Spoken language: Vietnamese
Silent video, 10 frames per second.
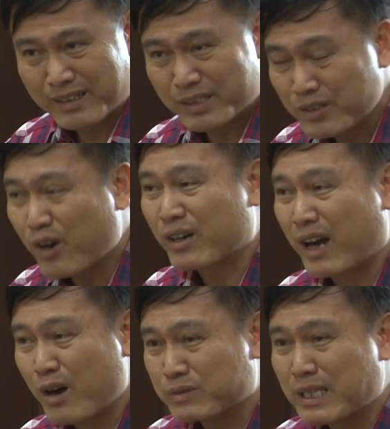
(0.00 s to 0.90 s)
chứ còn
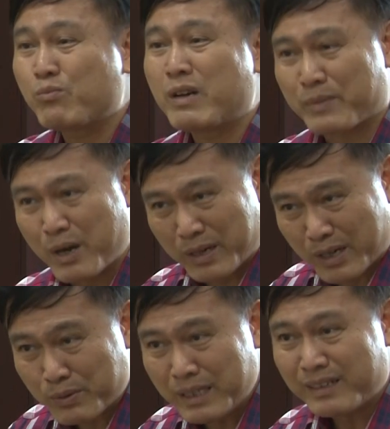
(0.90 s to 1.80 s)
là ông xong hợp đồng là
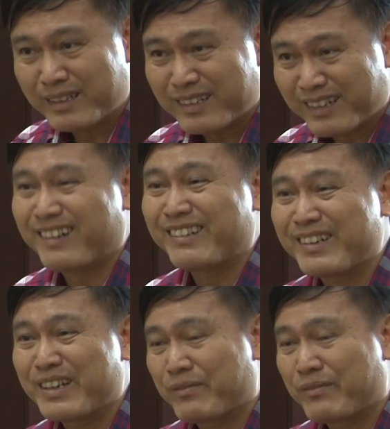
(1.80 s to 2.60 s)
không đi ờ,